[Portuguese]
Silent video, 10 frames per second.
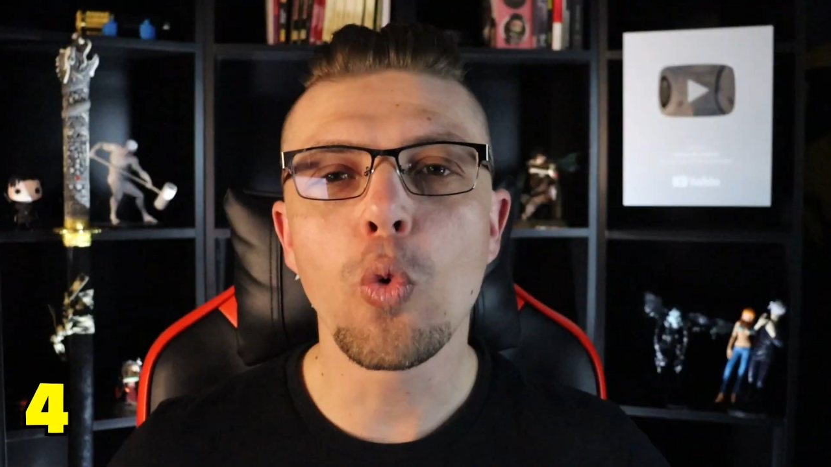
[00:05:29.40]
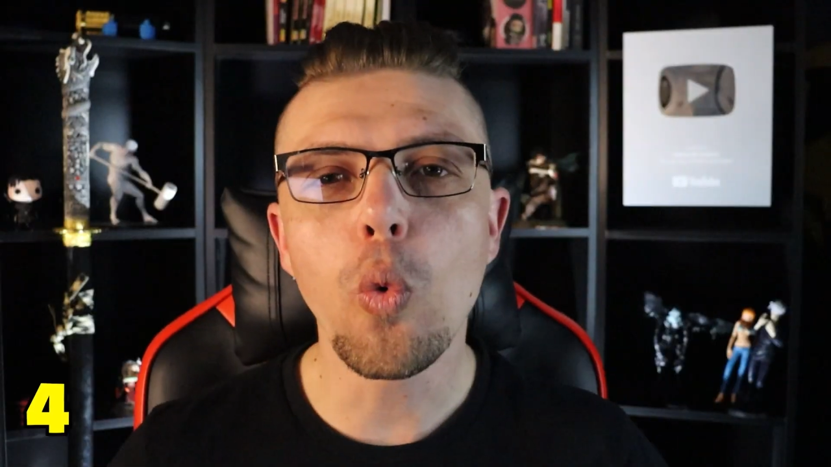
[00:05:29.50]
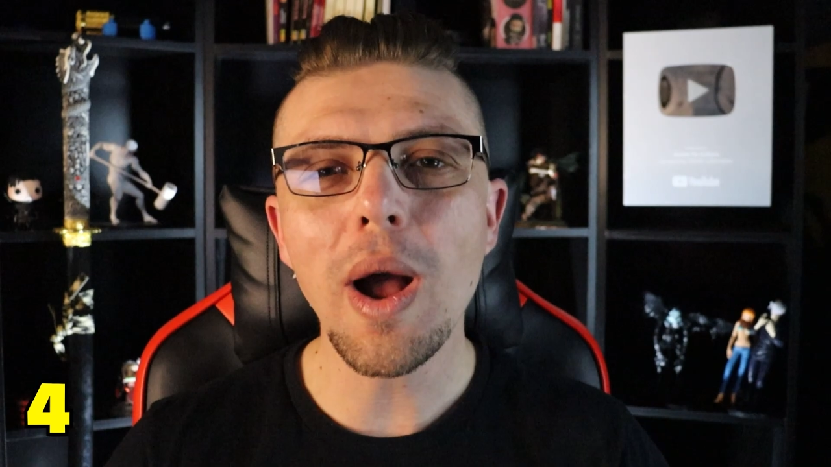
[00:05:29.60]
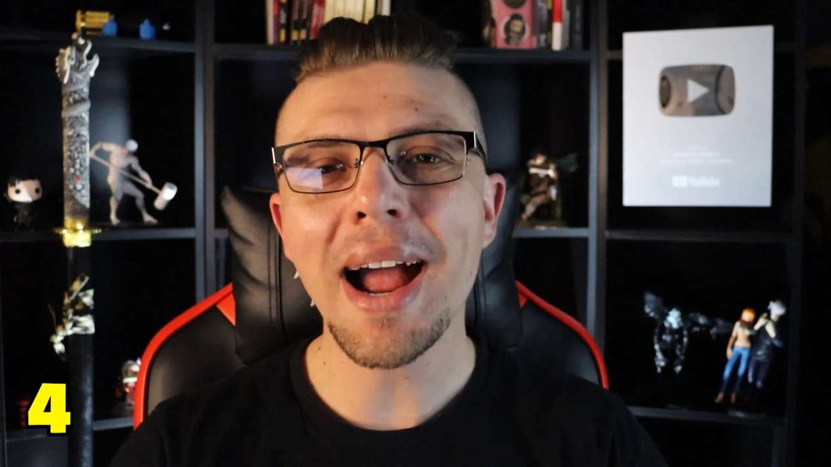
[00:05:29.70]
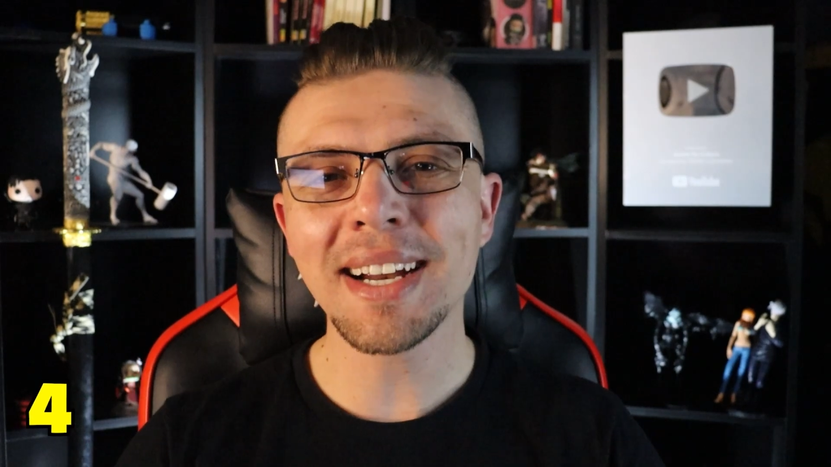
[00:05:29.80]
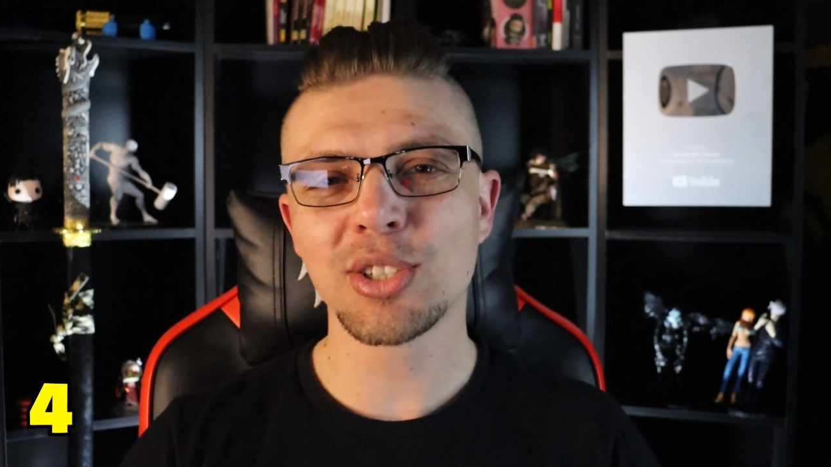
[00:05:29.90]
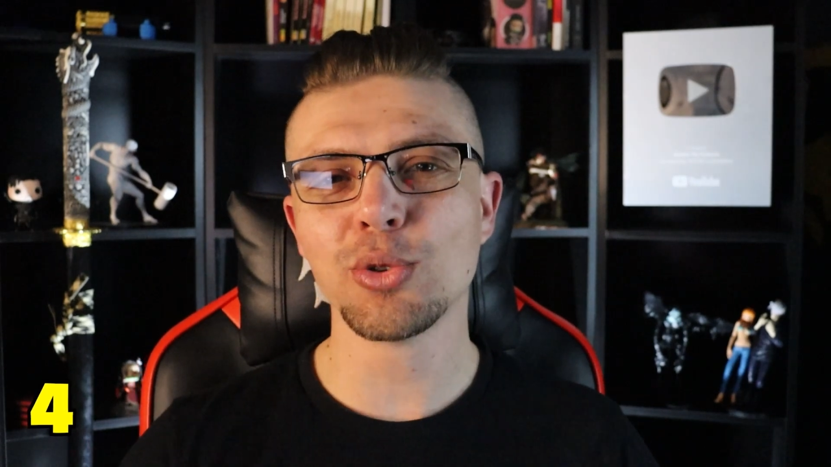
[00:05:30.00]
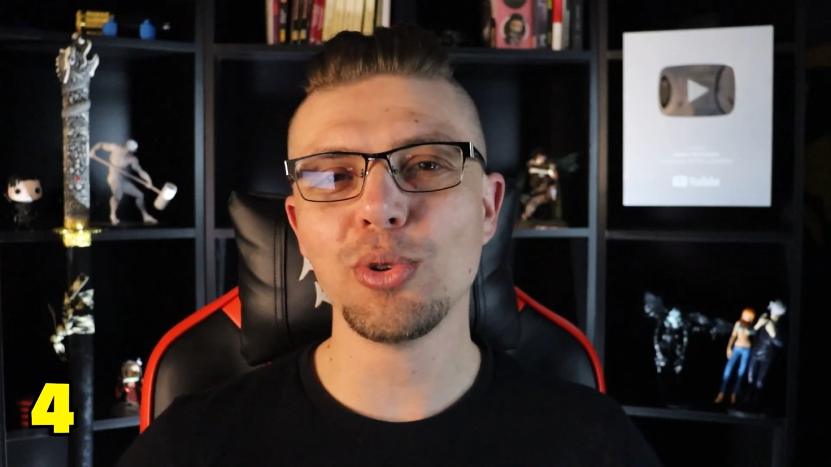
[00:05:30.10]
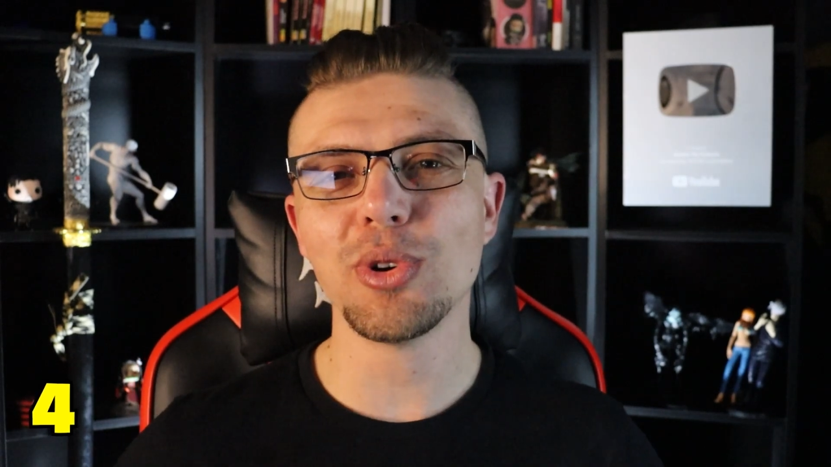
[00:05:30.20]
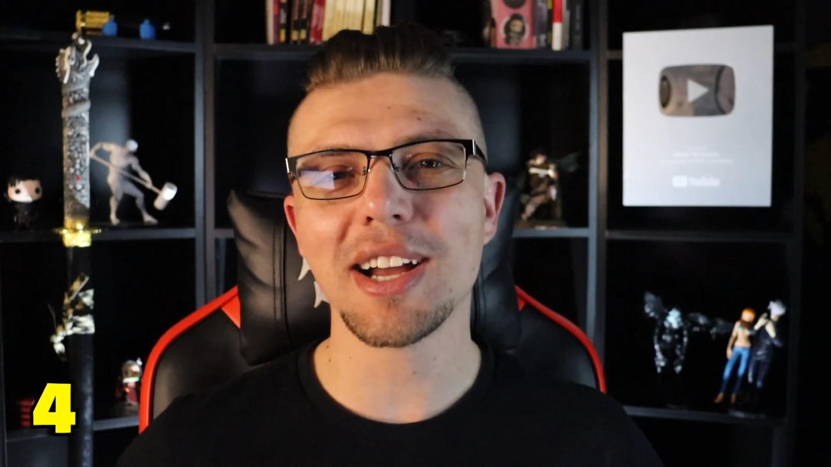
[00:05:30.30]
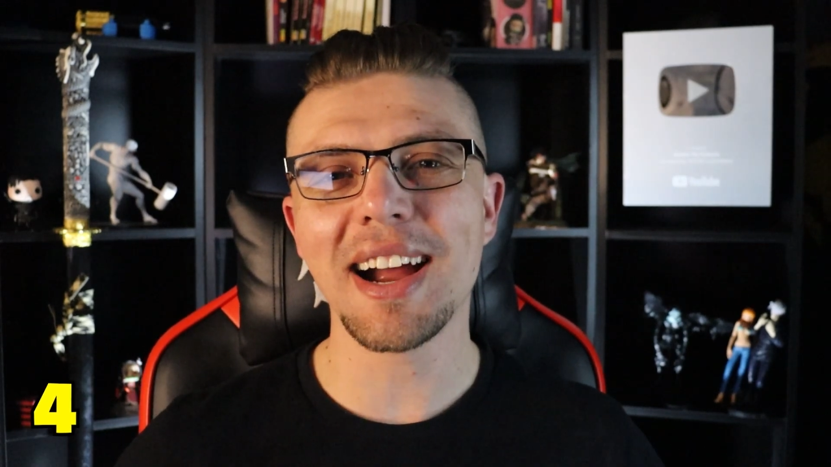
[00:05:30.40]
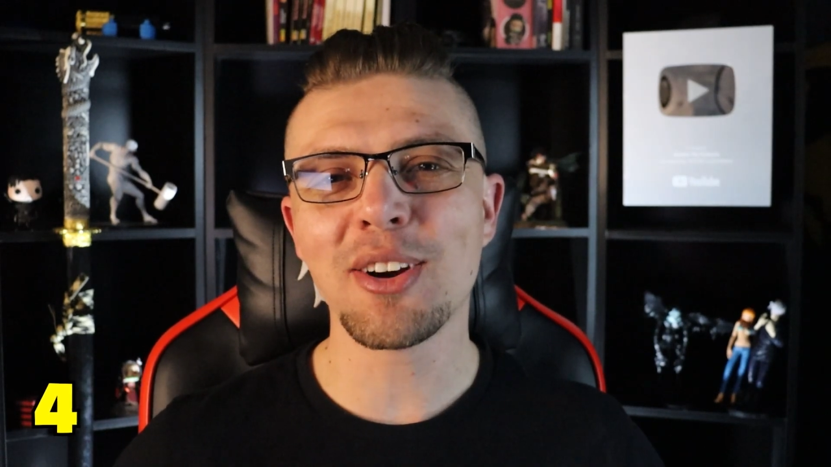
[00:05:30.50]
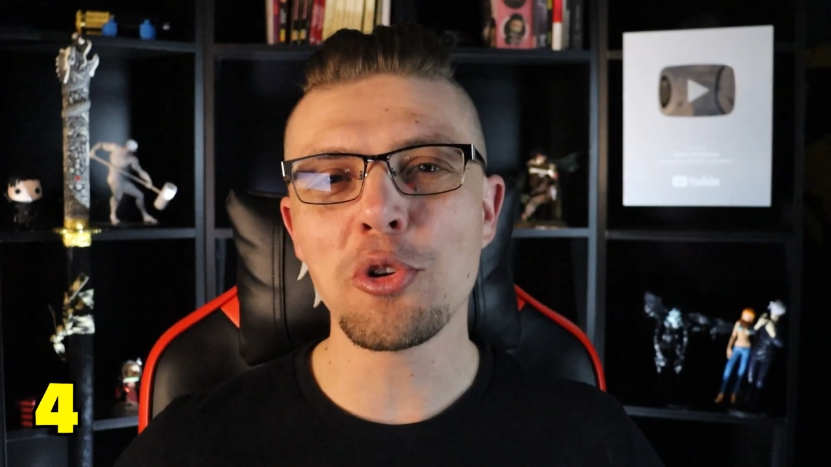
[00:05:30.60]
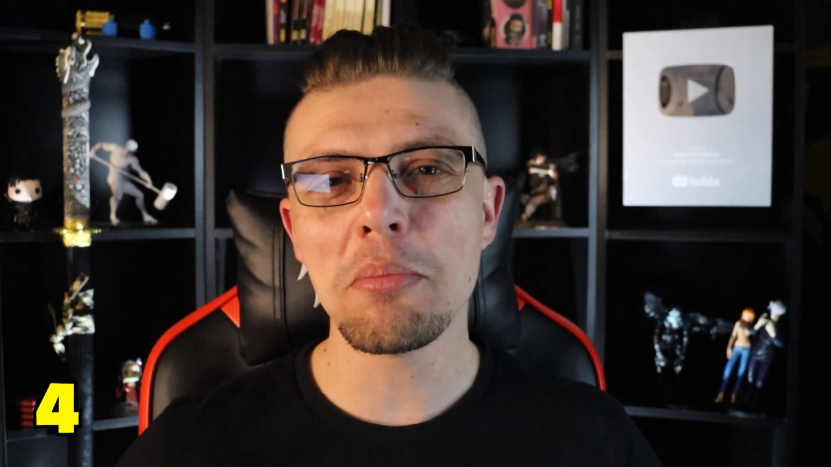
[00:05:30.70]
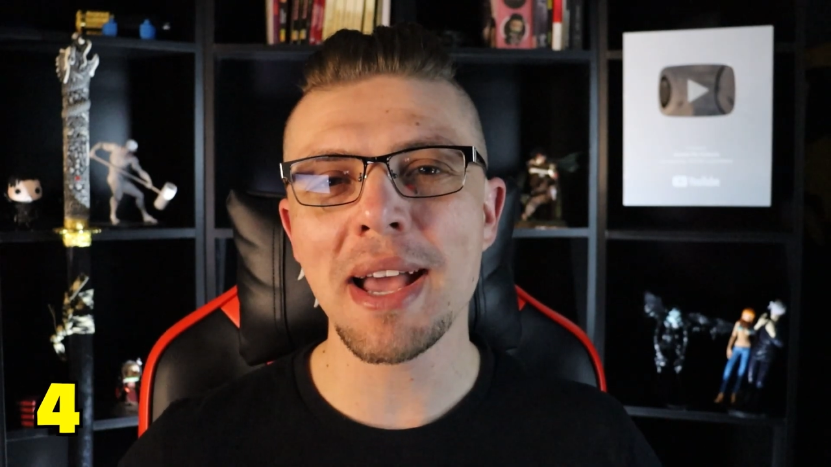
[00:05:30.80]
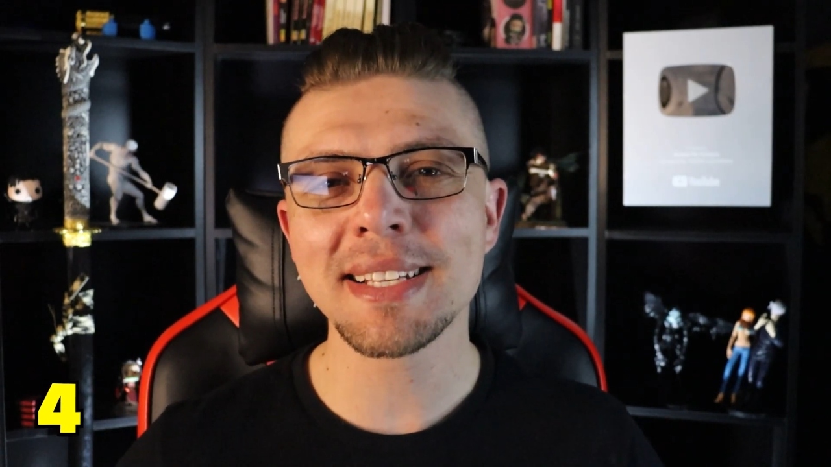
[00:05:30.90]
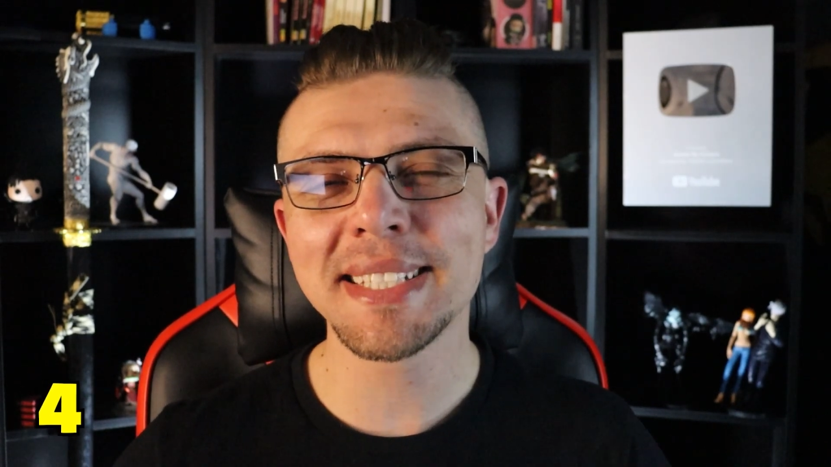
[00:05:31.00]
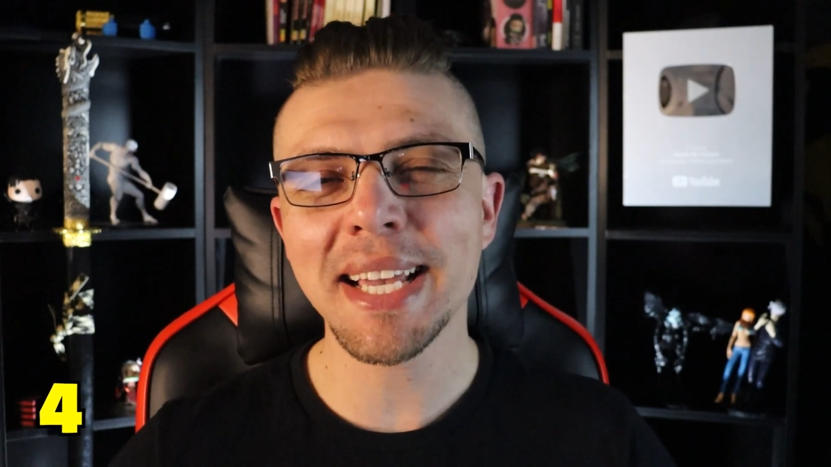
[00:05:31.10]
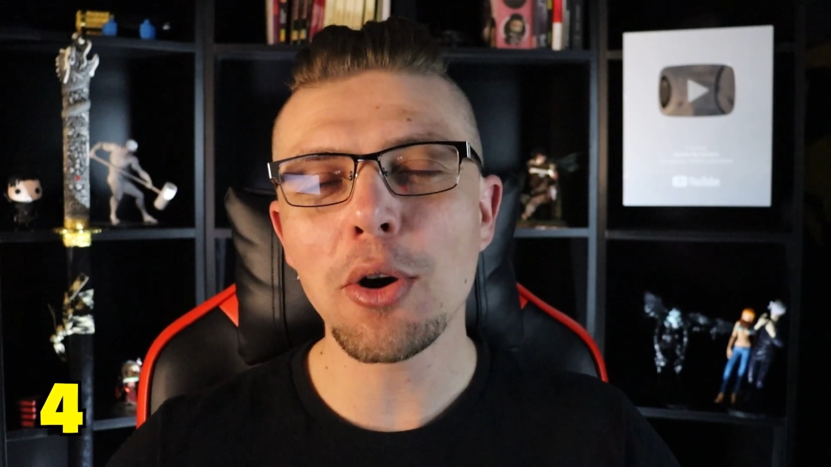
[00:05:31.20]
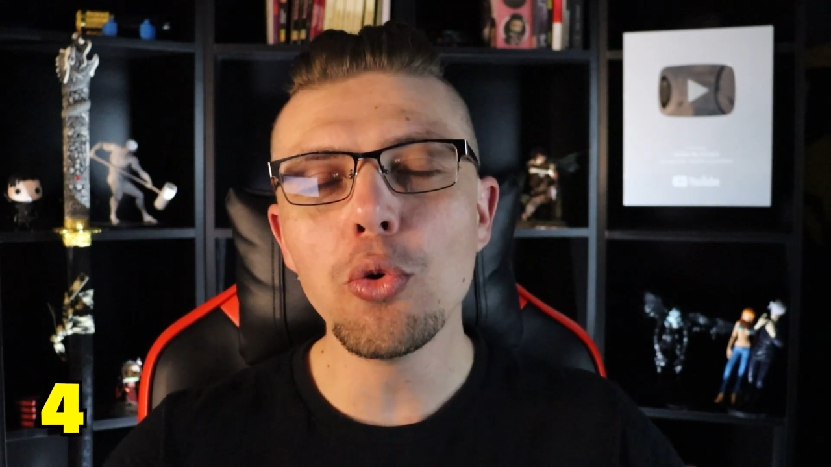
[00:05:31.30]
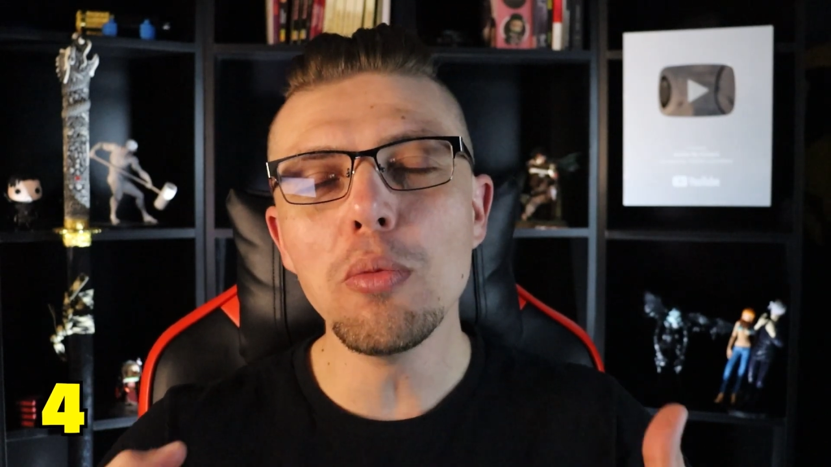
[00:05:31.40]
quarto lugar começa